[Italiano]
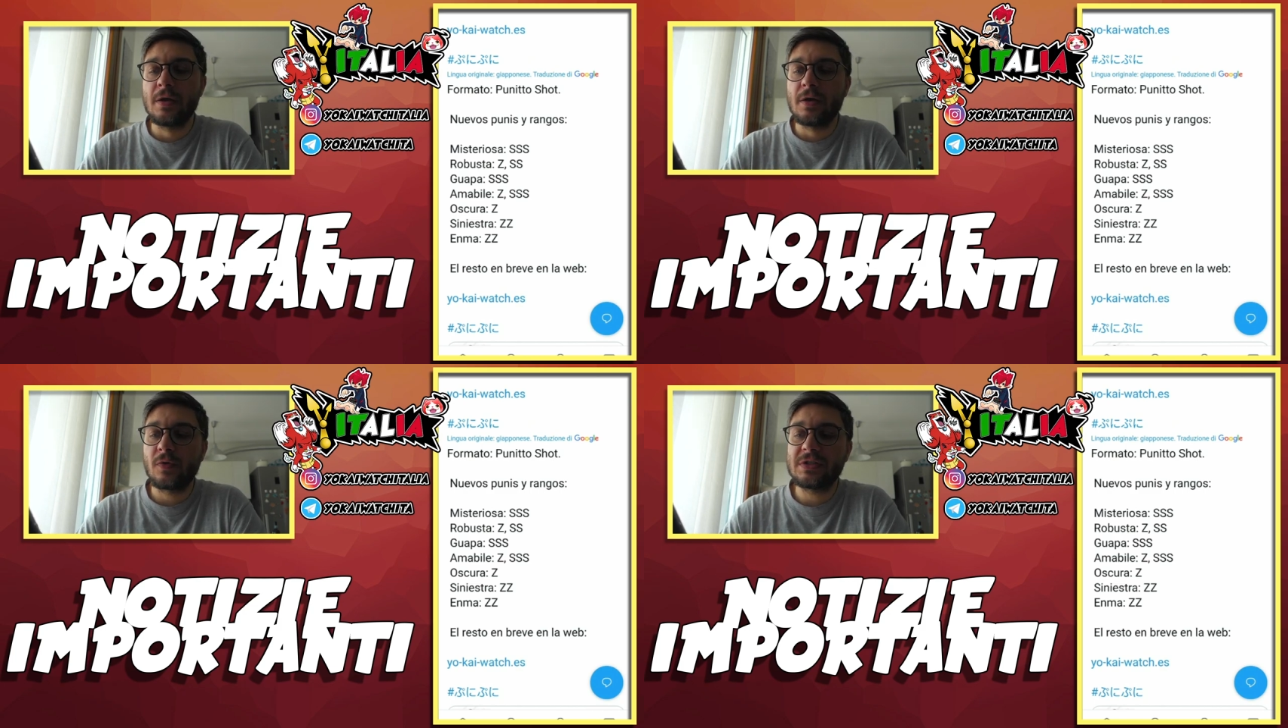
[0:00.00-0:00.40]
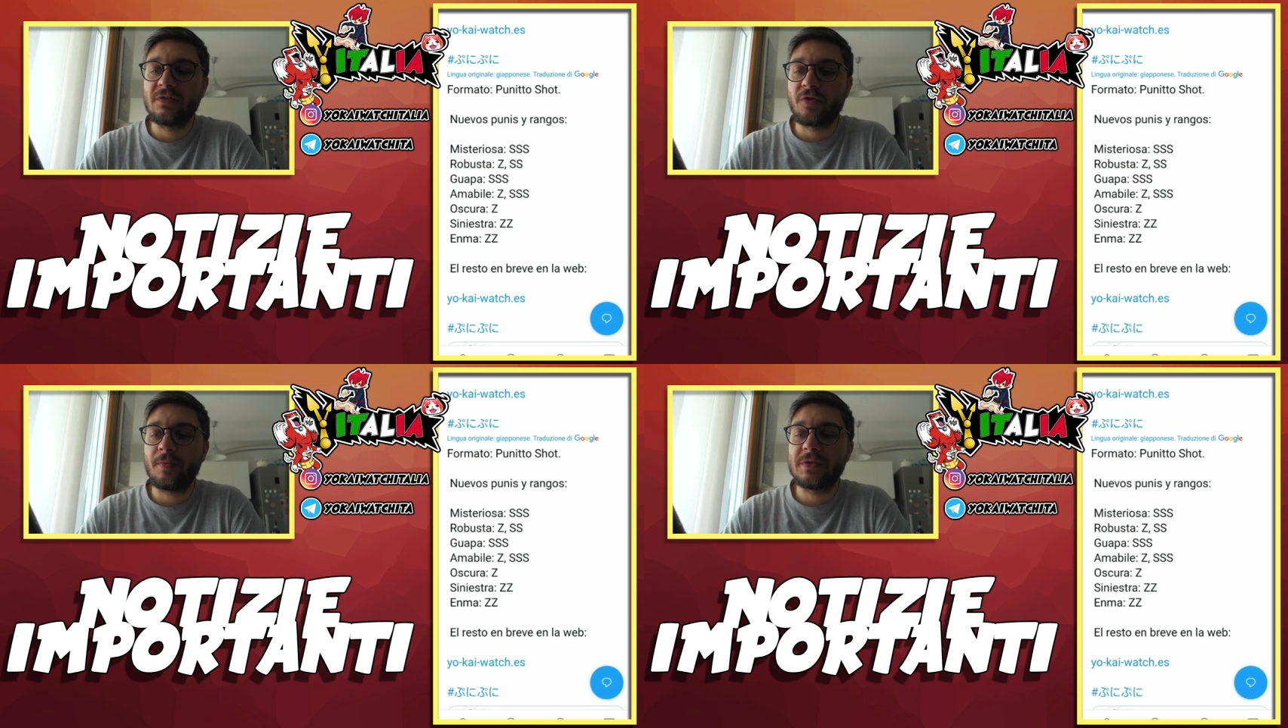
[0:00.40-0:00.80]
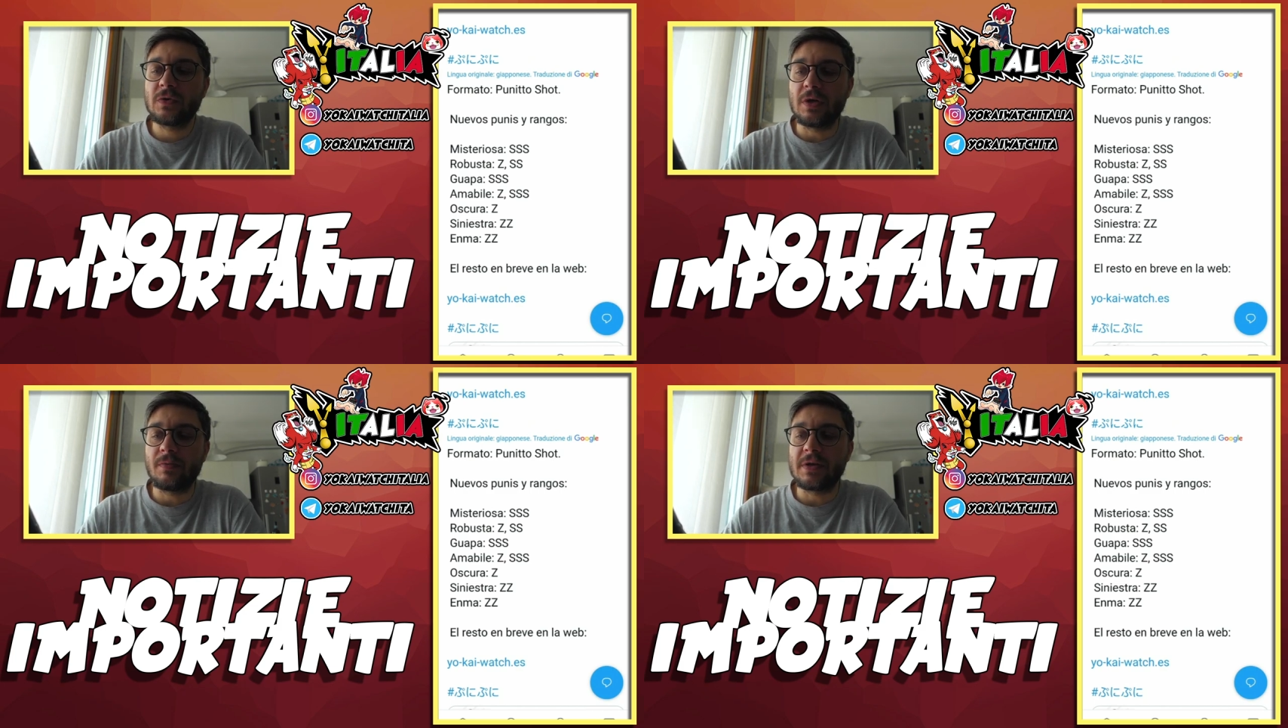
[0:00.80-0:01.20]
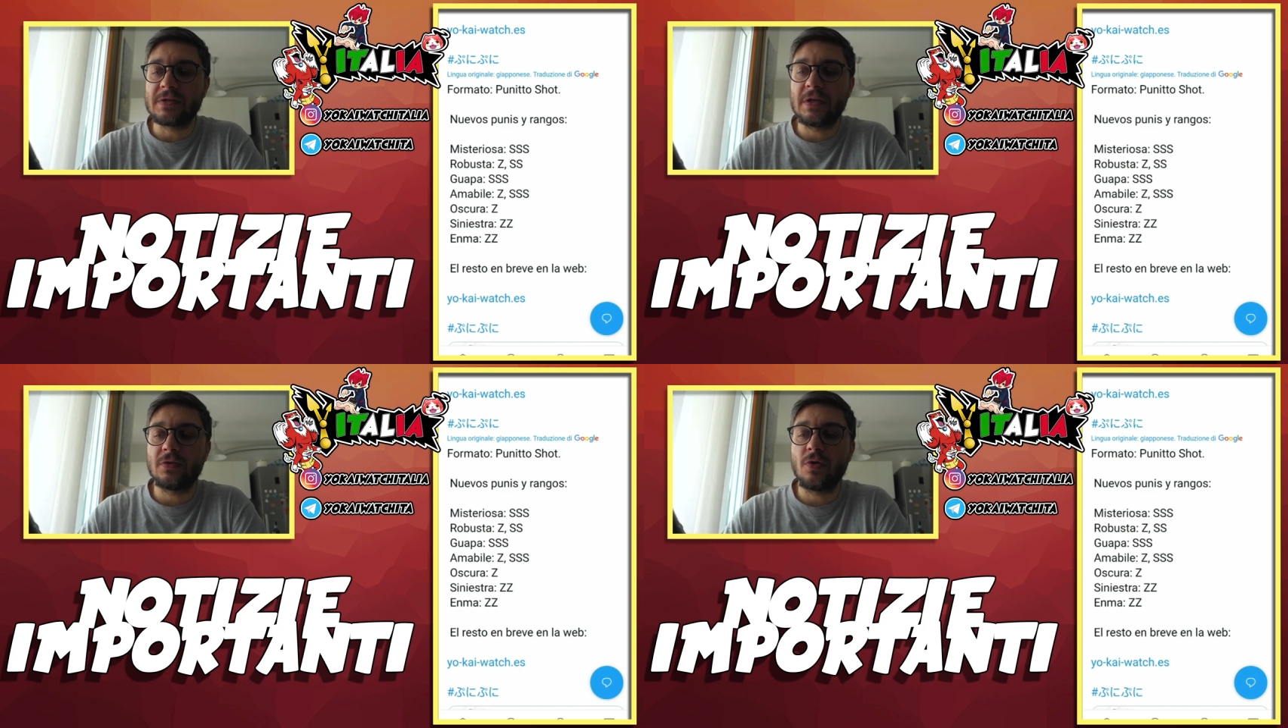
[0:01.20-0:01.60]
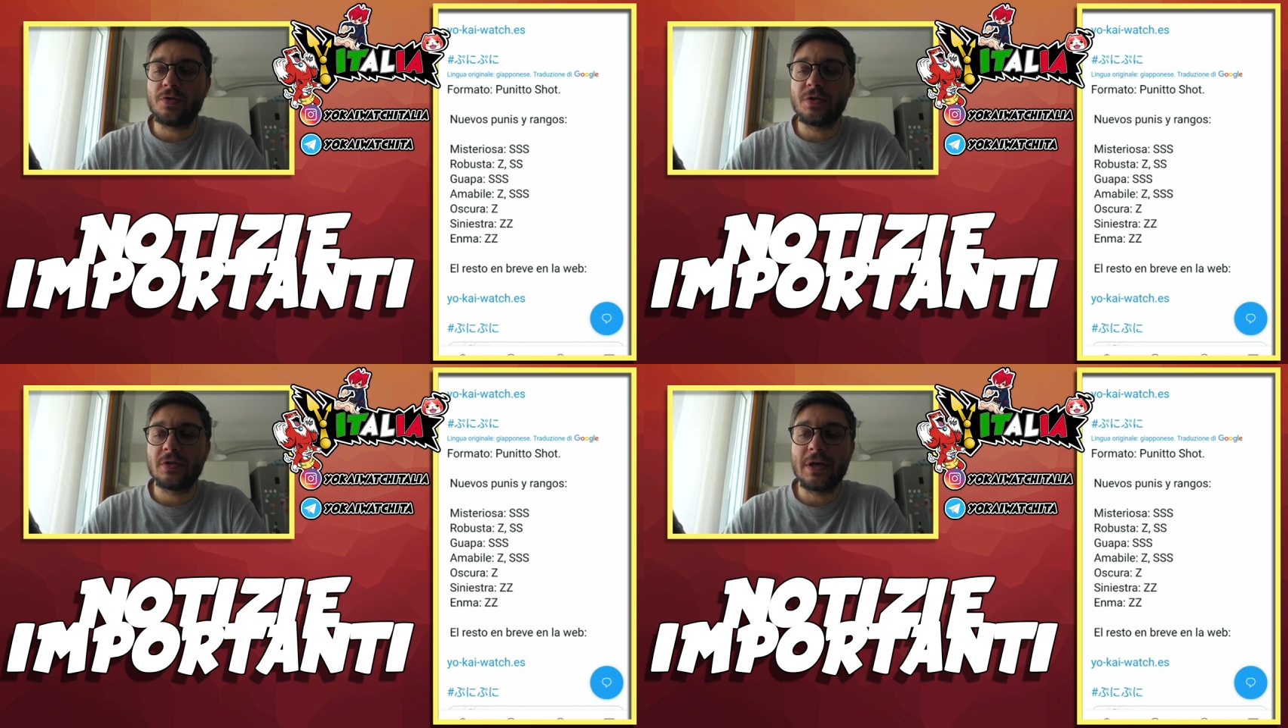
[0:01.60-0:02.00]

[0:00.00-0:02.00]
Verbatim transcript: Queste informazioni prese da